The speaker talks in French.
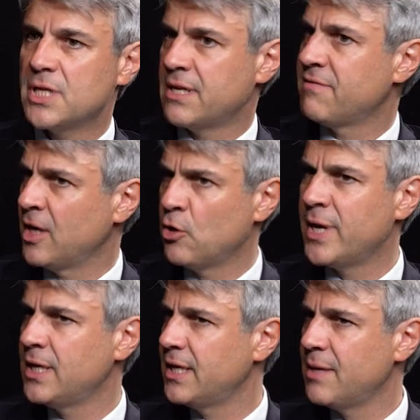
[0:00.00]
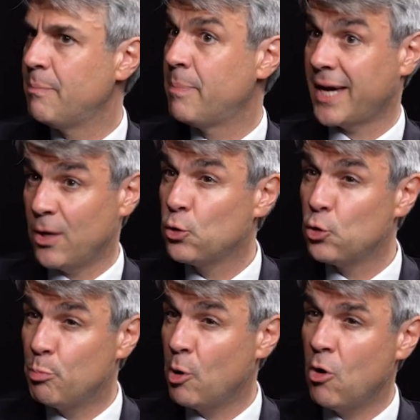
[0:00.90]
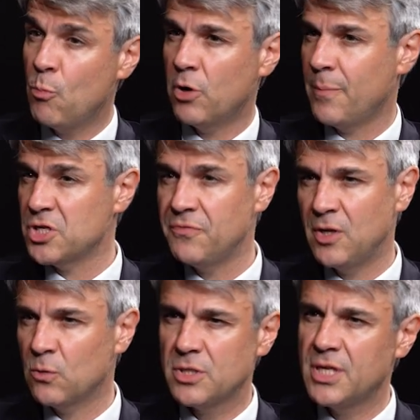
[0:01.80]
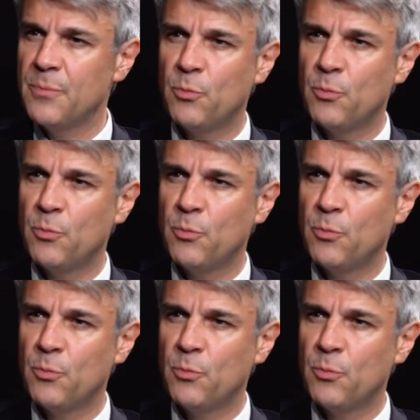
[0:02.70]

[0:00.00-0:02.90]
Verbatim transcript: c'est un phénomène qui est préoccupant pour les marchés financiers,